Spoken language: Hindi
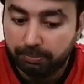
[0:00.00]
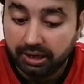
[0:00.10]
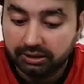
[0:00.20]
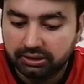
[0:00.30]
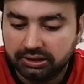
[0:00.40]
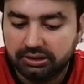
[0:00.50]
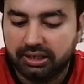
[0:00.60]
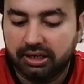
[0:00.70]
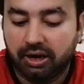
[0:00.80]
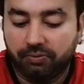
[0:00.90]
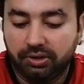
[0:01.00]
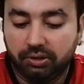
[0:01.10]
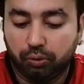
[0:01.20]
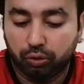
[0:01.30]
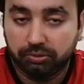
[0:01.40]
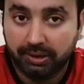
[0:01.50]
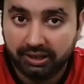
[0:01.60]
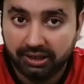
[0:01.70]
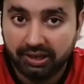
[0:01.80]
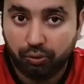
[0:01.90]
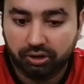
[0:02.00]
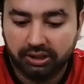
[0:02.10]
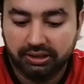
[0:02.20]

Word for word: प्लास्टिक से काफ़ी कुछ बैक्टीरिया उठते